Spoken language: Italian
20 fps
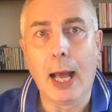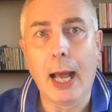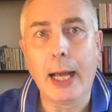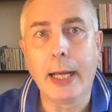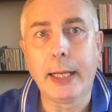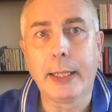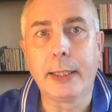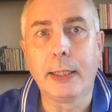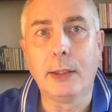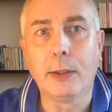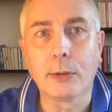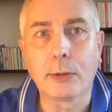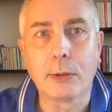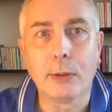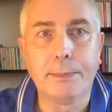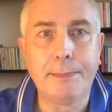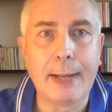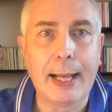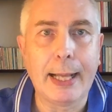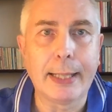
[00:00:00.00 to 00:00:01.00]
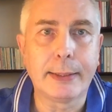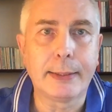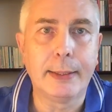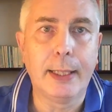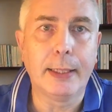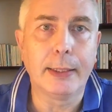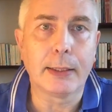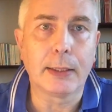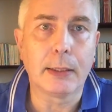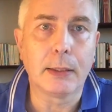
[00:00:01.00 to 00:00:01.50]
anche il nostro
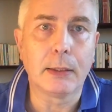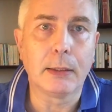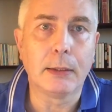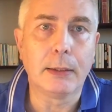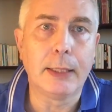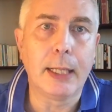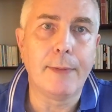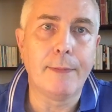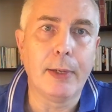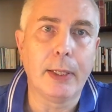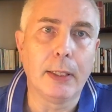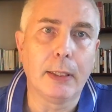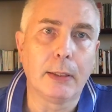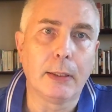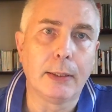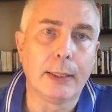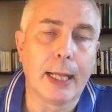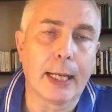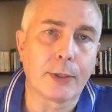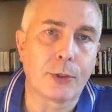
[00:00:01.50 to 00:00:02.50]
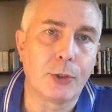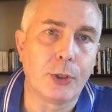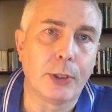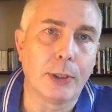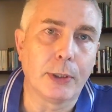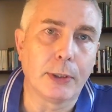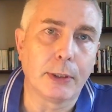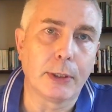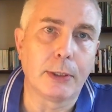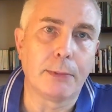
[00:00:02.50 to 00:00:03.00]
partner deve
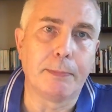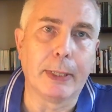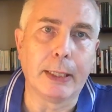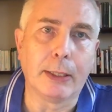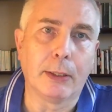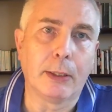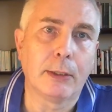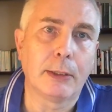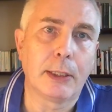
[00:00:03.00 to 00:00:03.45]
darci rispetto.